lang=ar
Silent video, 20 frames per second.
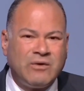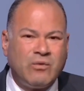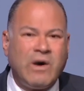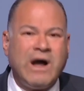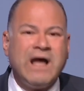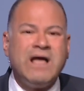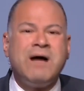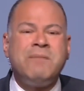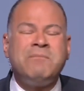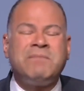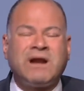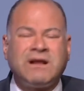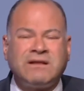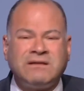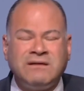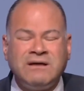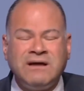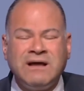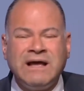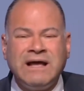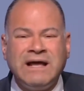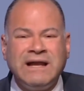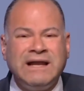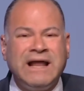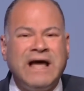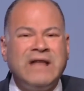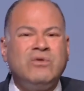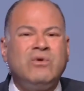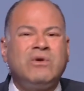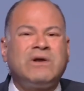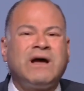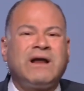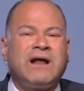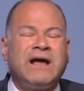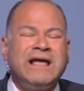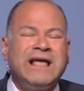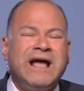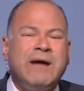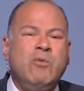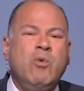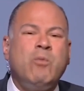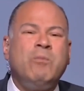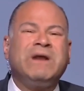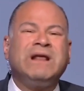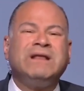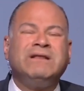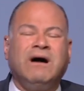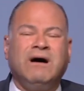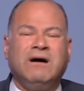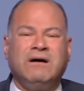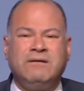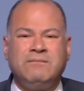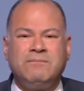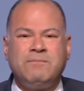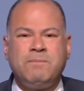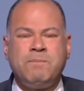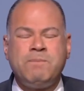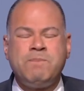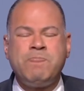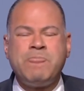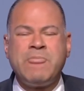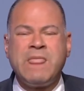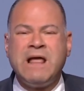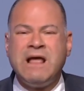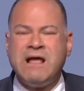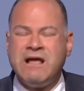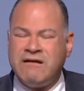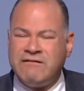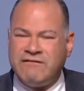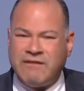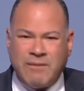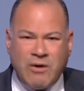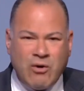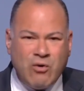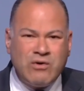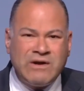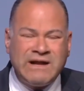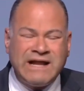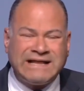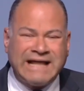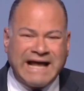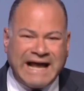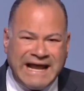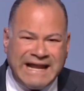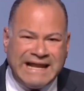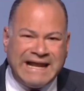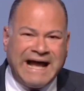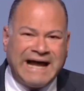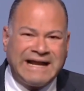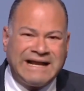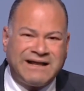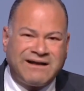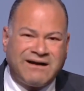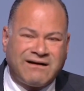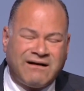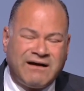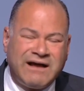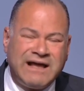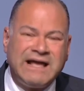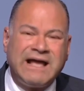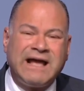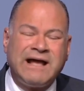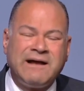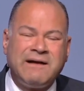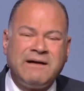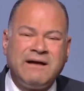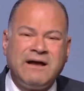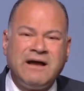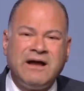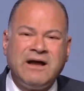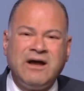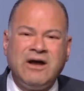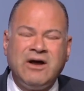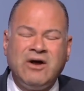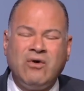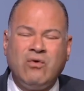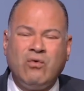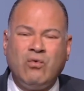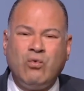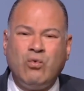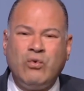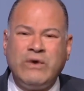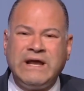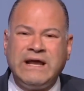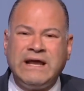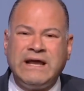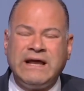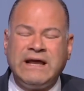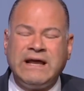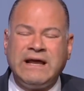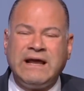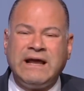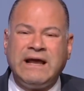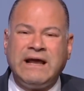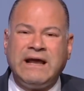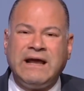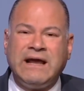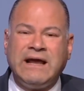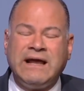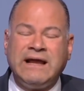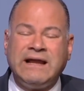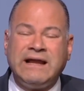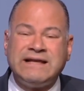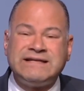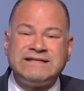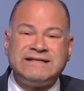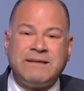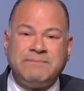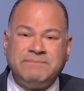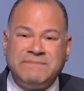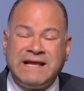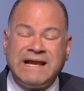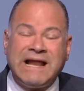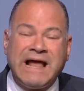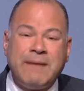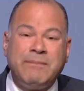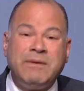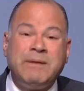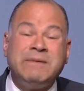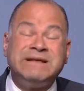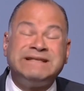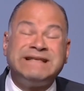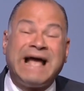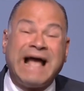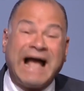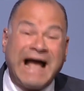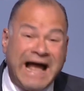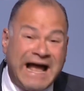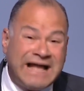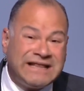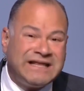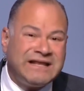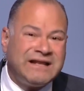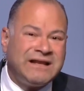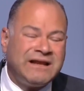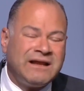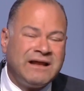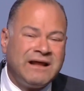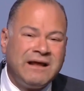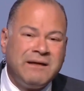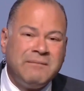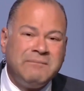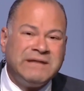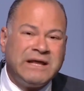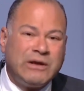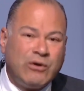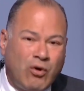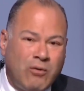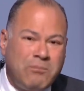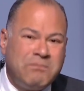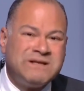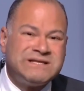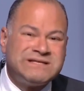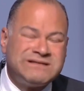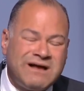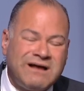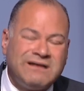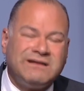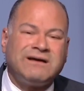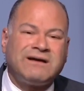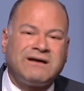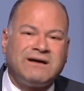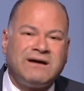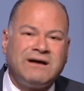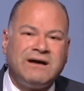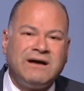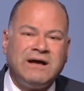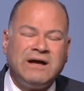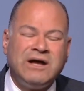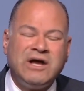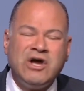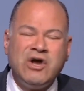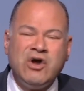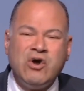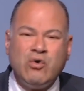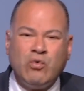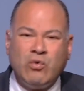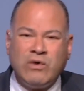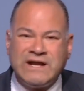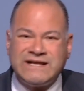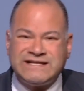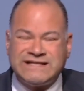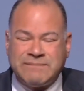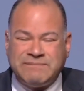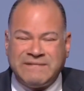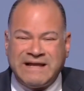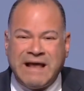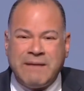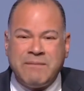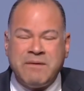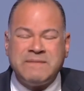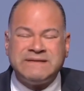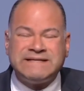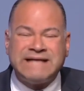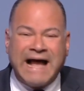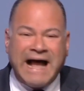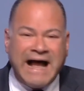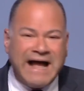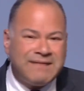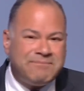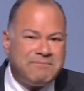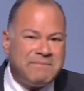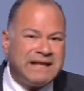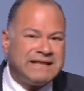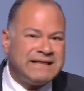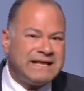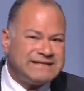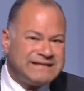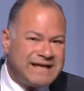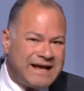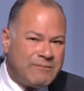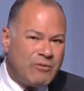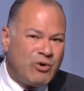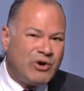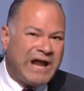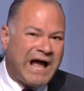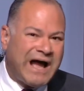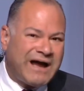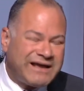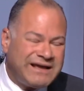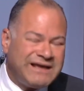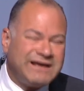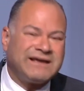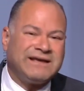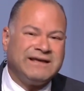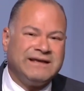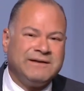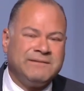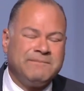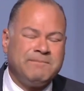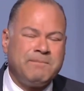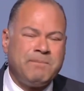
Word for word: وهيمرض لأن الكراهية ممرضة فبقول نتخلى عن الكراهية ونستبدلها آه، بمساحات من الحب الصادق ونستبدلها بمساحات من التسامح الحقيقي